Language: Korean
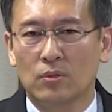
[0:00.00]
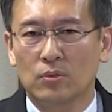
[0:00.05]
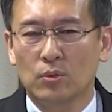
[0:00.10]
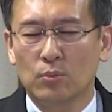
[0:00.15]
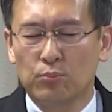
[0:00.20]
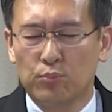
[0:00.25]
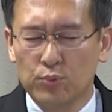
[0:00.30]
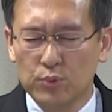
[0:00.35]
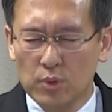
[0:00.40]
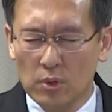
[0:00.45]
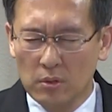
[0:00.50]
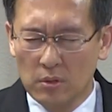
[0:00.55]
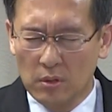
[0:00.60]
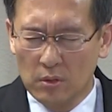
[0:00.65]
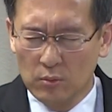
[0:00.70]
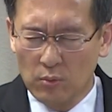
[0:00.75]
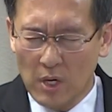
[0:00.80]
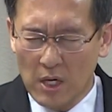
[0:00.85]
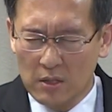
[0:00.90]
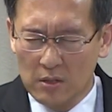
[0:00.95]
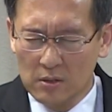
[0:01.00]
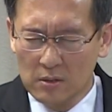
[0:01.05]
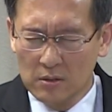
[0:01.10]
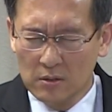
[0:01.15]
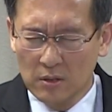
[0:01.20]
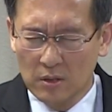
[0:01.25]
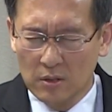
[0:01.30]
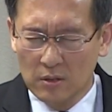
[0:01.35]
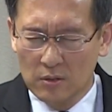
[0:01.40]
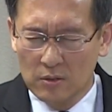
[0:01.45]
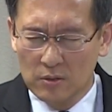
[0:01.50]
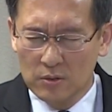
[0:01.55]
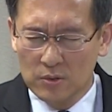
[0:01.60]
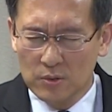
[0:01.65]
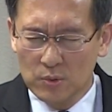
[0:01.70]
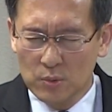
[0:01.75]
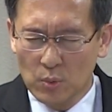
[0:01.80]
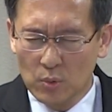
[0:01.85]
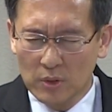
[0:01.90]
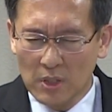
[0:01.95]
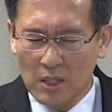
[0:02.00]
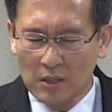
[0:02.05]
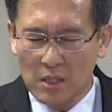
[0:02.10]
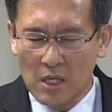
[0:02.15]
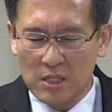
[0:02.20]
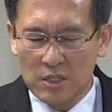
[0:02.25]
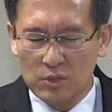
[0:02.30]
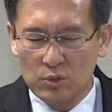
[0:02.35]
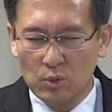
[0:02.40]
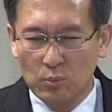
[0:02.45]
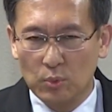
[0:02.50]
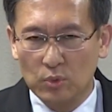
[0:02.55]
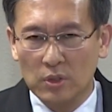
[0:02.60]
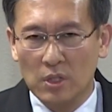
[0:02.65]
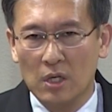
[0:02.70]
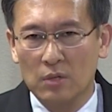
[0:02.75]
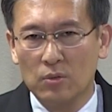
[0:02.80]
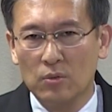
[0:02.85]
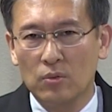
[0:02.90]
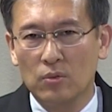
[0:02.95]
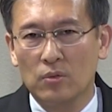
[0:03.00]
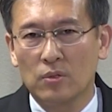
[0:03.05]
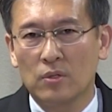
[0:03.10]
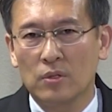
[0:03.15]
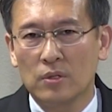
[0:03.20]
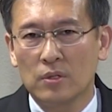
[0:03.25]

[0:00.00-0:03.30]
또 무조건 화를 쏟아내지도 못하고